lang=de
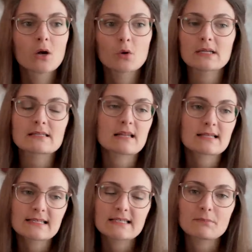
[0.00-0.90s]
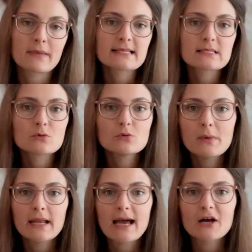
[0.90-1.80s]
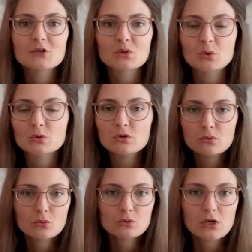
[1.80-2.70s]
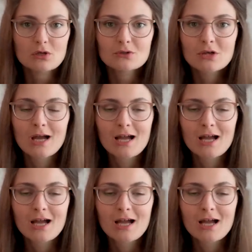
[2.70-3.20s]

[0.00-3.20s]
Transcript: Und das lasse ich dann meist über Nacht trocknen und dann